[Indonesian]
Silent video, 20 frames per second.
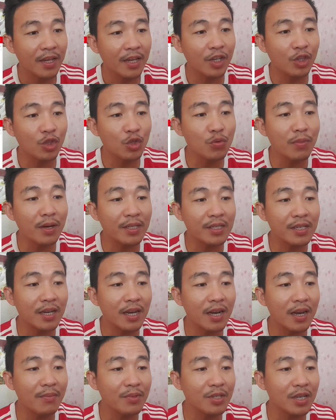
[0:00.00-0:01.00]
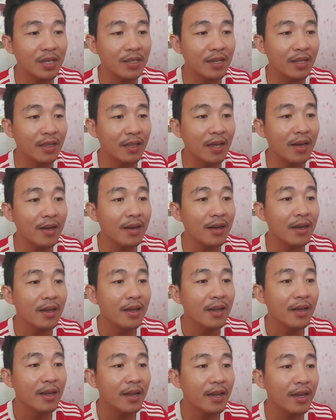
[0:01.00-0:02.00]
Itu masih dalam siasatan
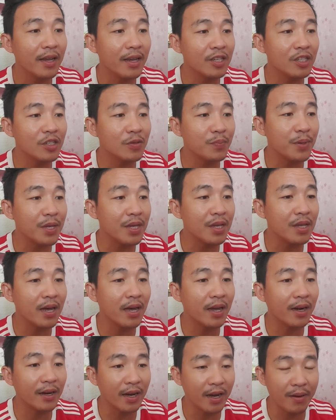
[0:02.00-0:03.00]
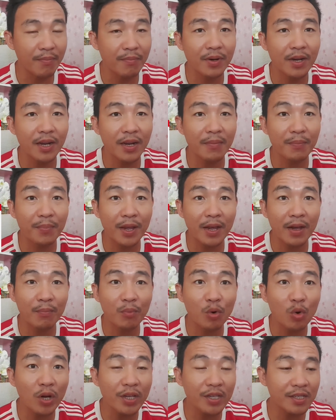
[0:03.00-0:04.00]
SPRM dan
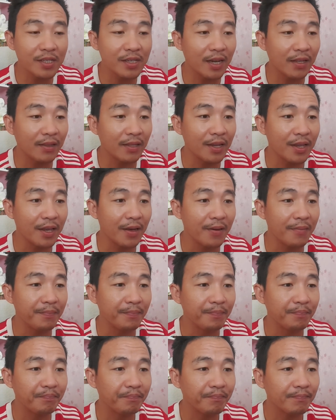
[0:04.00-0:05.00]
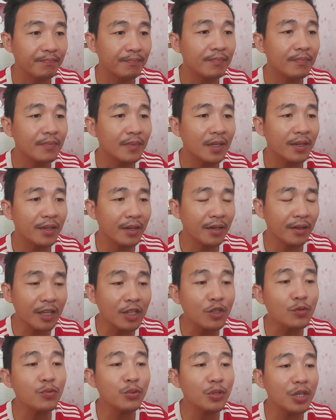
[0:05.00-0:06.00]
pihak polis katanya.
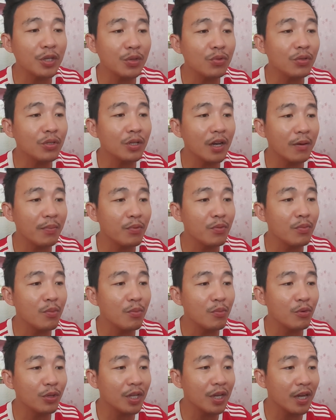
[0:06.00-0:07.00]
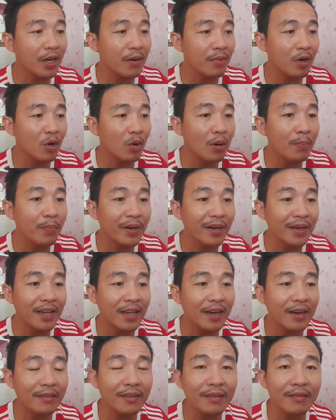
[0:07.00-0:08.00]
Kertas putih itu telah pun membuktikan bahwa
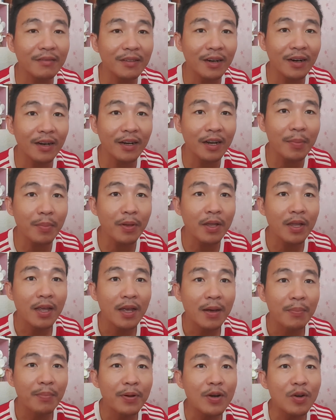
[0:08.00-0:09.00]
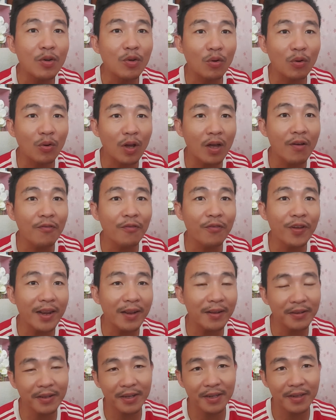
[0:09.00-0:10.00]
pengkhianatan terhadap Penoroka
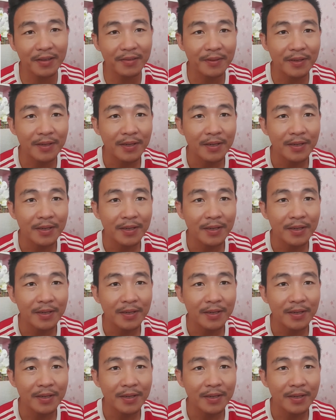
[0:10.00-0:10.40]
Felda